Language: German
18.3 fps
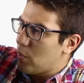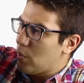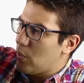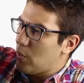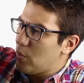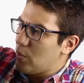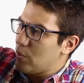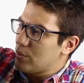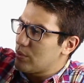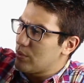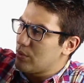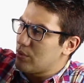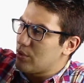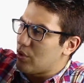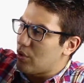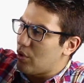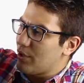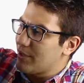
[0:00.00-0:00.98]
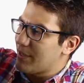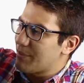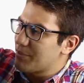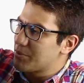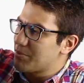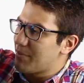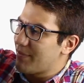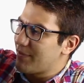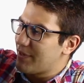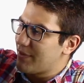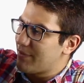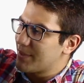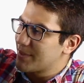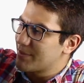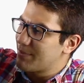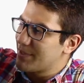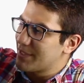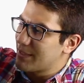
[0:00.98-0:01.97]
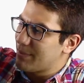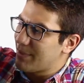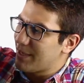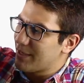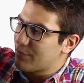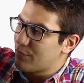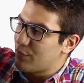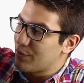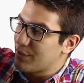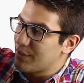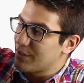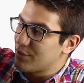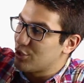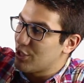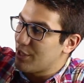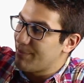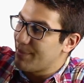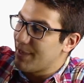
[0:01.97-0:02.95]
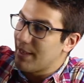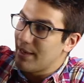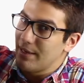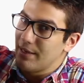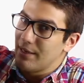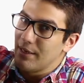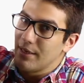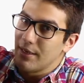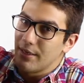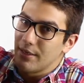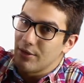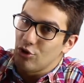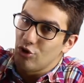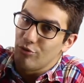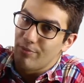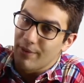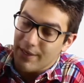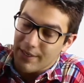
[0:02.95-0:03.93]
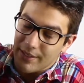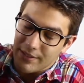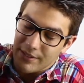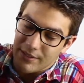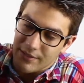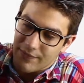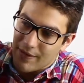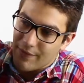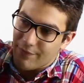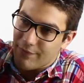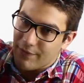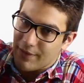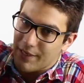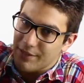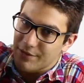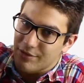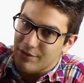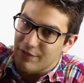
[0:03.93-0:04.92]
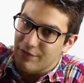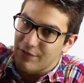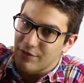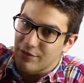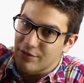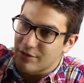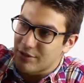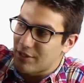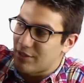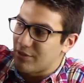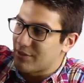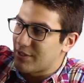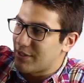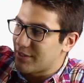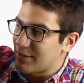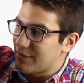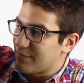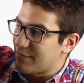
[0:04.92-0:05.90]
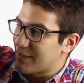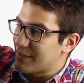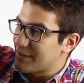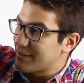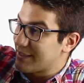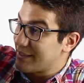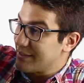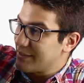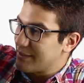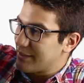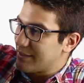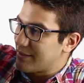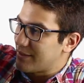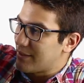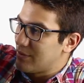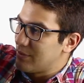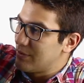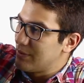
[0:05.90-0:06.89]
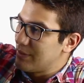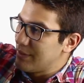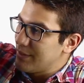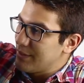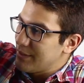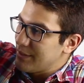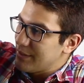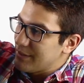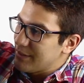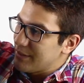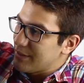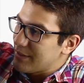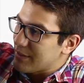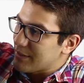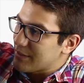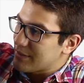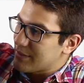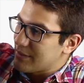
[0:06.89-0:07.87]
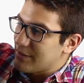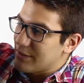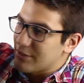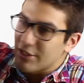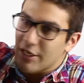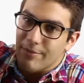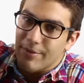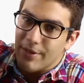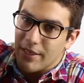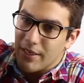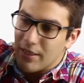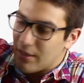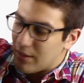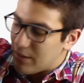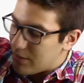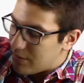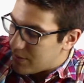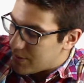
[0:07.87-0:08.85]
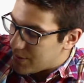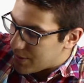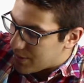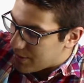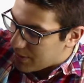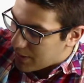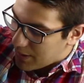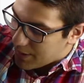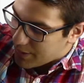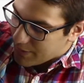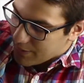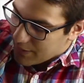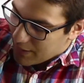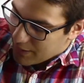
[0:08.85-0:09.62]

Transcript: und heute habe ich mal wieder was mitgebracht von JBL. Übrigens, wer fleißig die Videos geschaut hat, weiß ganz genau, dass äh, JBL hier ein